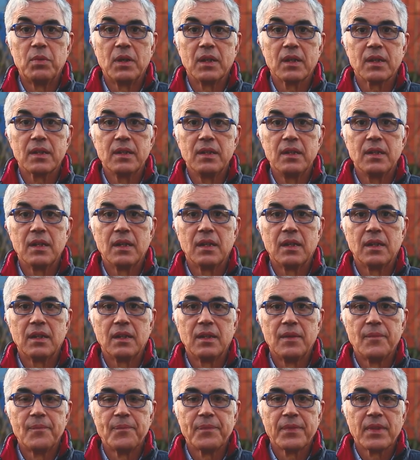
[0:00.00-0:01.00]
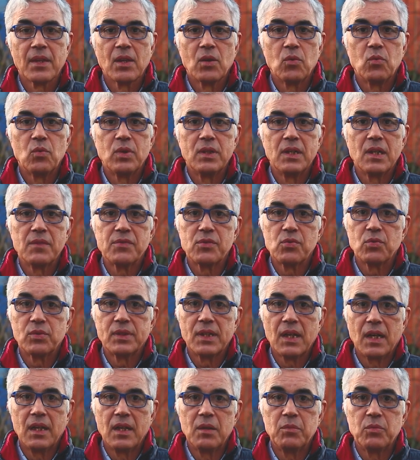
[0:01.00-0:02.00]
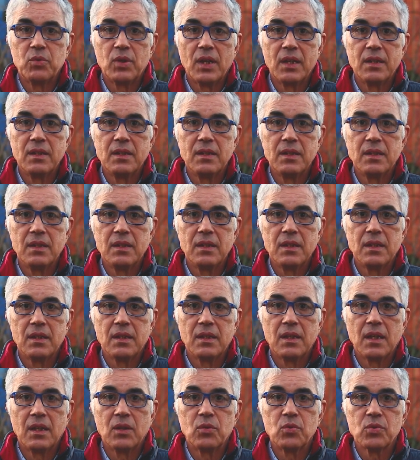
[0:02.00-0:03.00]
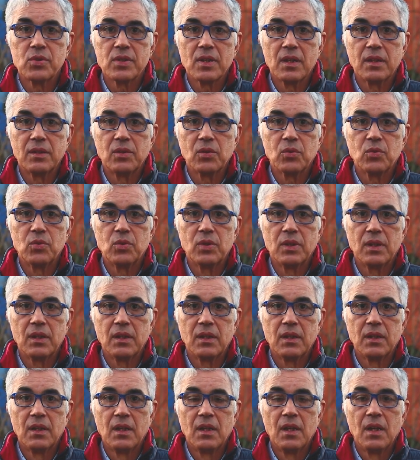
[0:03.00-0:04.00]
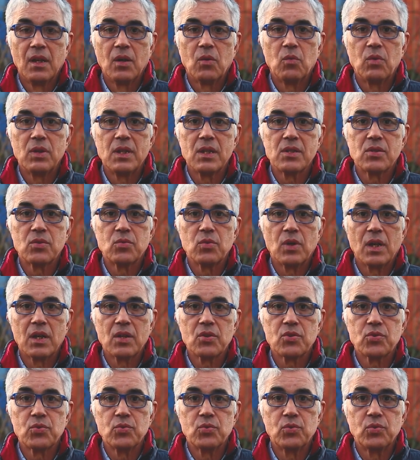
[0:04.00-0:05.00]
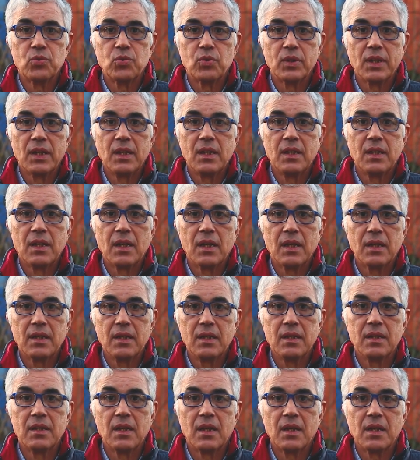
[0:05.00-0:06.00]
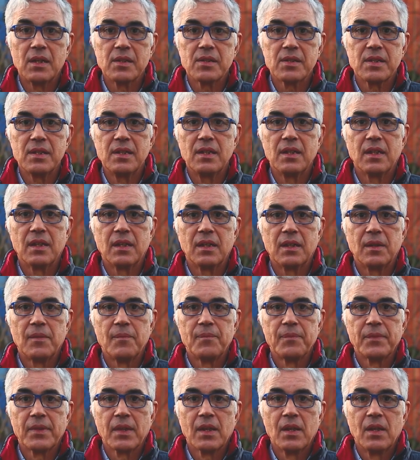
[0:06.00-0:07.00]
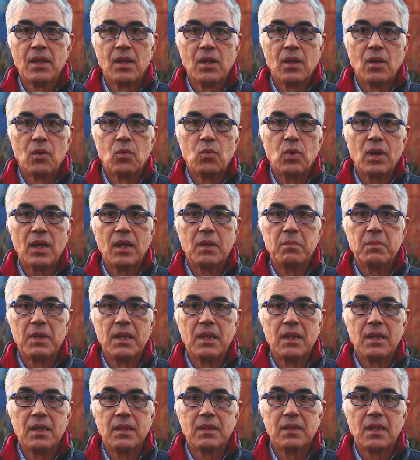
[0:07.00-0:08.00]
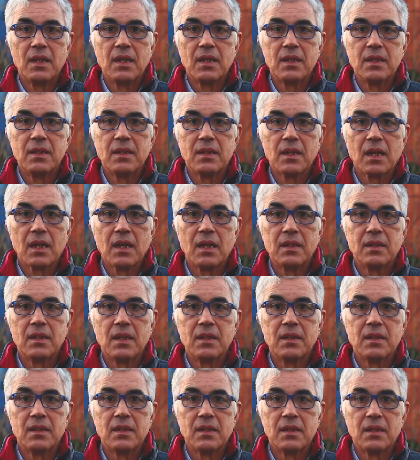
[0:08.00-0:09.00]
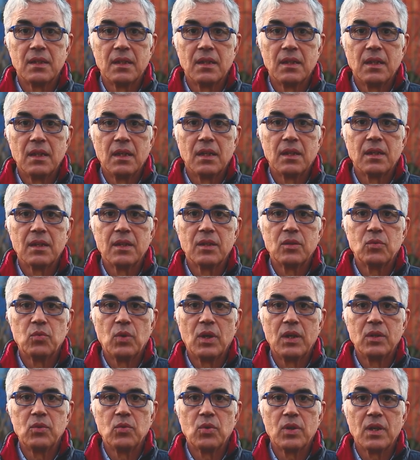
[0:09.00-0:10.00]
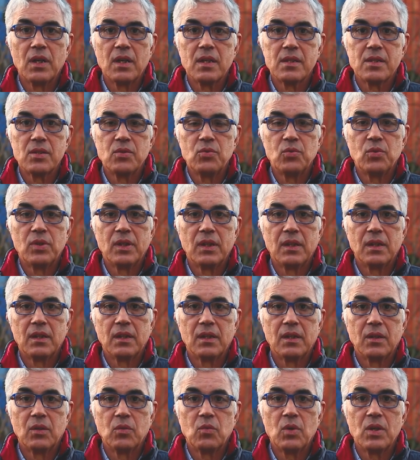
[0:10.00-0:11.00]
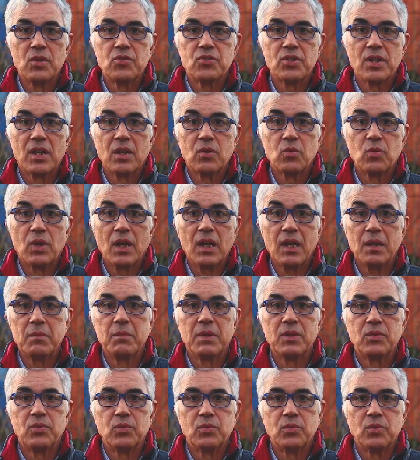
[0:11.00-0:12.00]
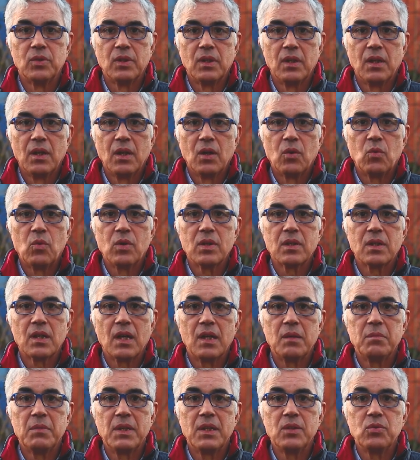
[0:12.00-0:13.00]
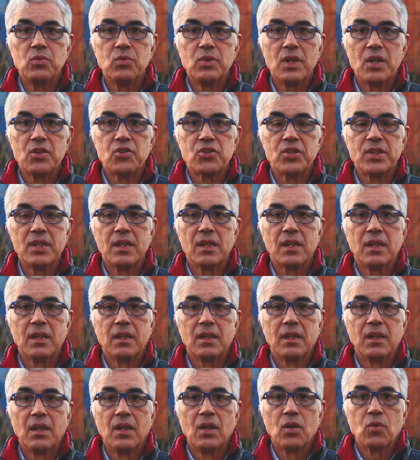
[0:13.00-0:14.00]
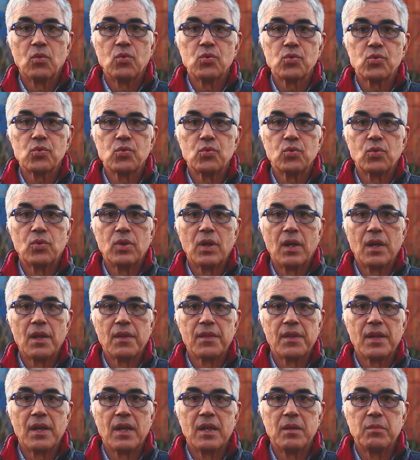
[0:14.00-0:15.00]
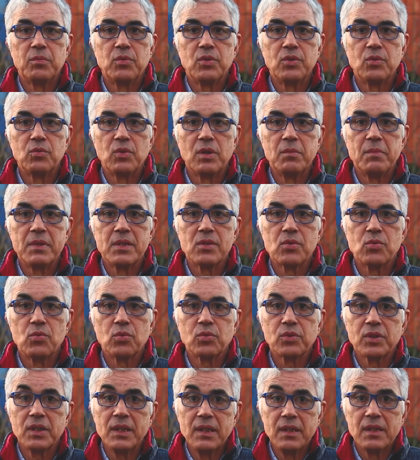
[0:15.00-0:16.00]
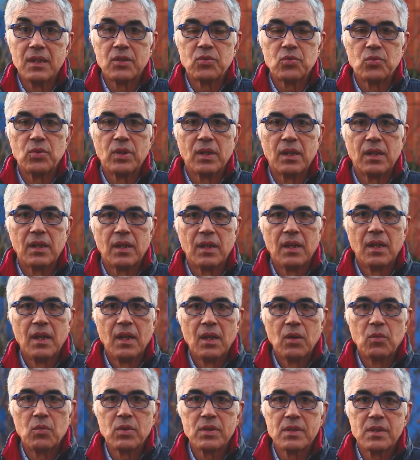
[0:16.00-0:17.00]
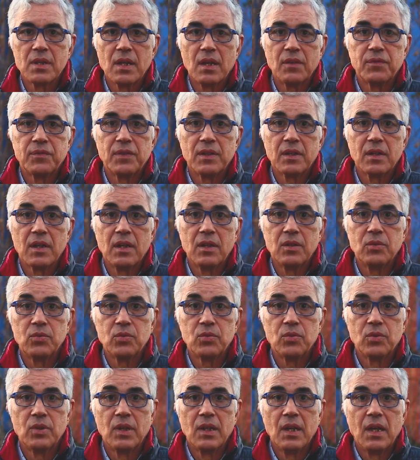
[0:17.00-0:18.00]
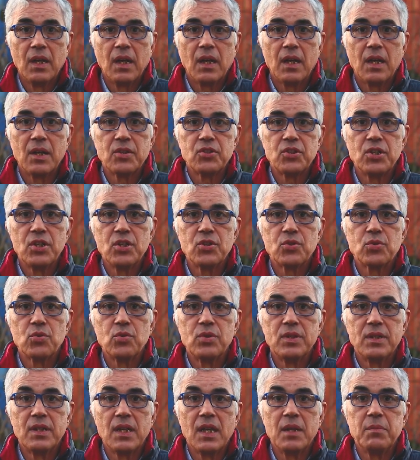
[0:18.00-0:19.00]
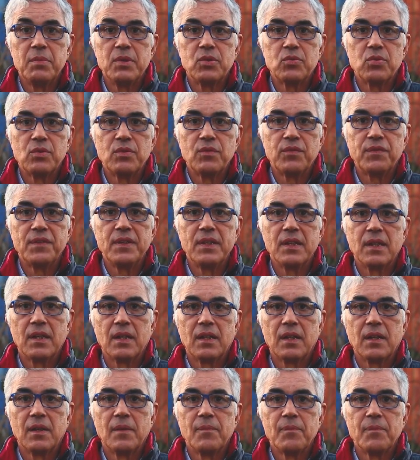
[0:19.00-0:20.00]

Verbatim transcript: باقيها والنفس تعلم أني لا أصادقها ولست أرشد إلا حين أعصيها واعمل لدار غدا رضوان خازنها والجار أحمد والرحمن ناشيها قصورها ذهب والمسك طينتها والزعفران حشيش نابت فيها